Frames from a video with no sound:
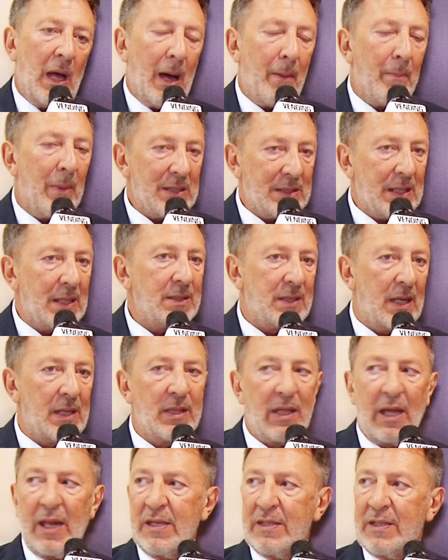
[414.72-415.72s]
abbastanza
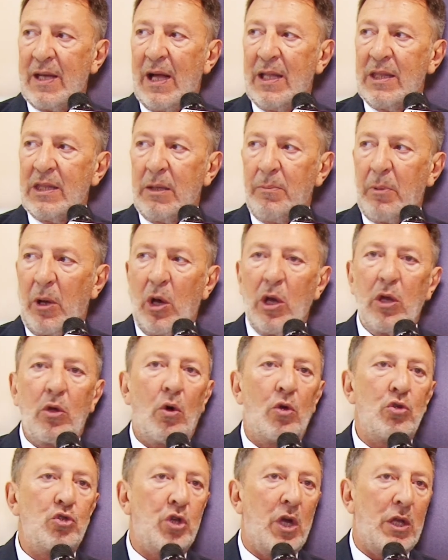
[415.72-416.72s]
interessanti, però il
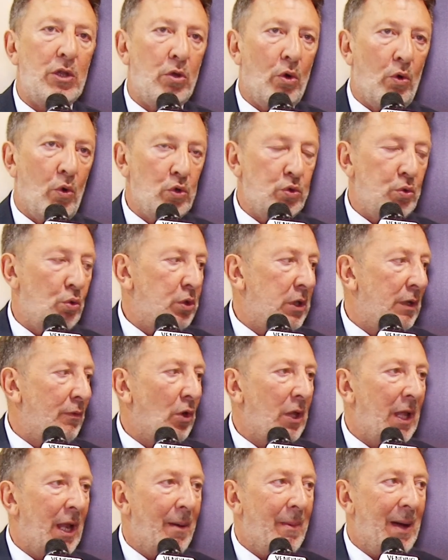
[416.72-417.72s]
concetto
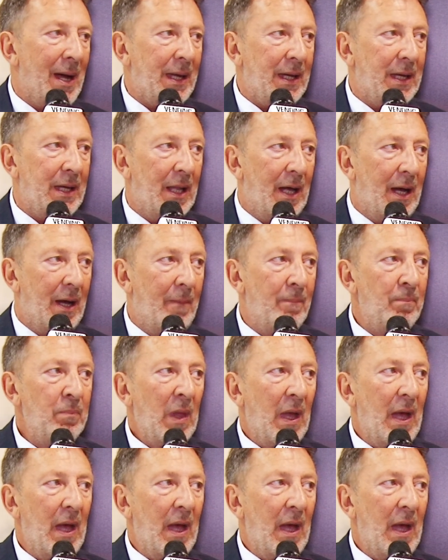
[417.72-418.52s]
costruttivo della macchina